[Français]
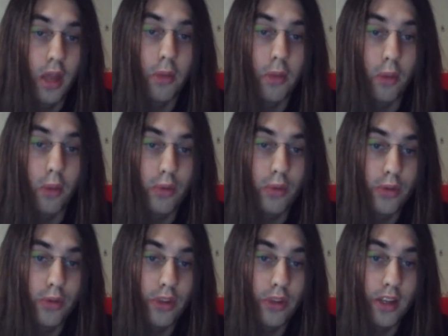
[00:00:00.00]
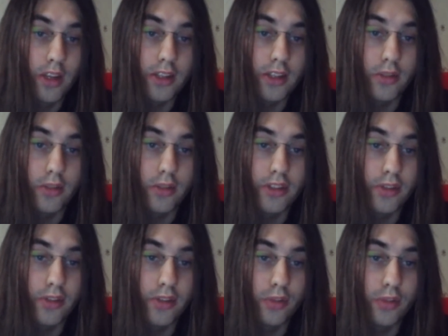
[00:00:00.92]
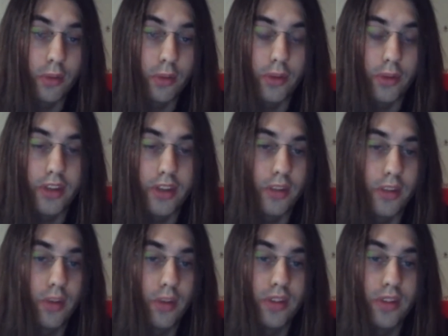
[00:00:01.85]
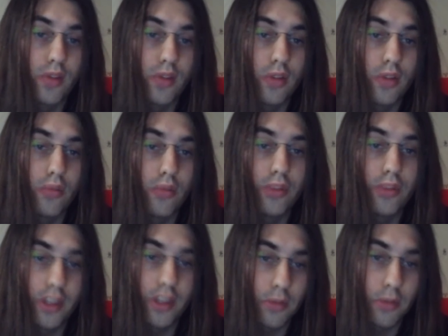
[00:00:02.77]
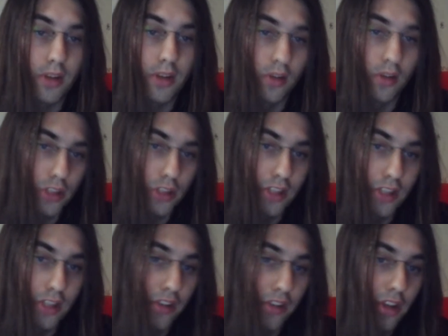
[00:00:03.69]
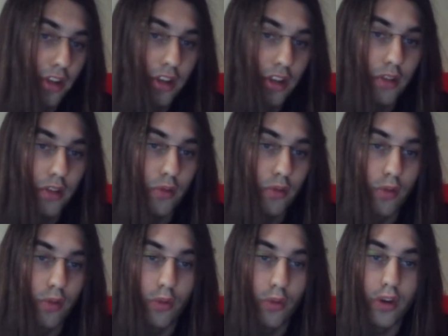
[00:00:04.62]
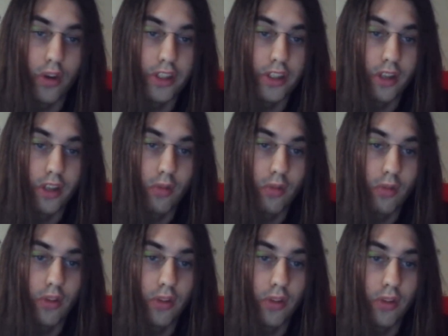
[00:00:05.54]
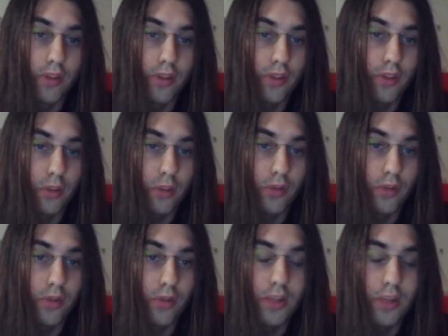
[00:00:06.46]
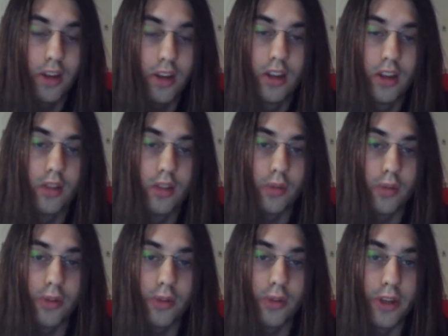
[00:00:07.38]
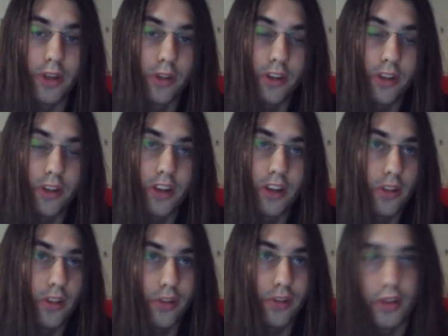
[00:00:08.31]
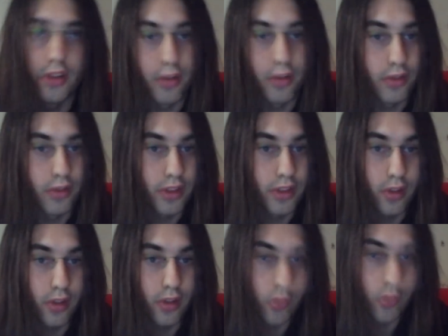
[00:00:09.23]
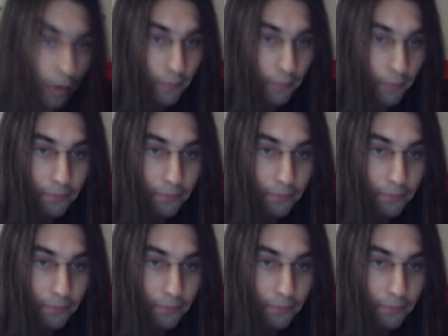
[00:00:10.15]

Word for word: mais en plus de ça, ils ont des effets supplémentaires, ça peut être encore plus 5 000 en shield, donc euh, on aura déjà une défense à plus 20 000, donc quand on est cross-ride, ça fait une défense à 33,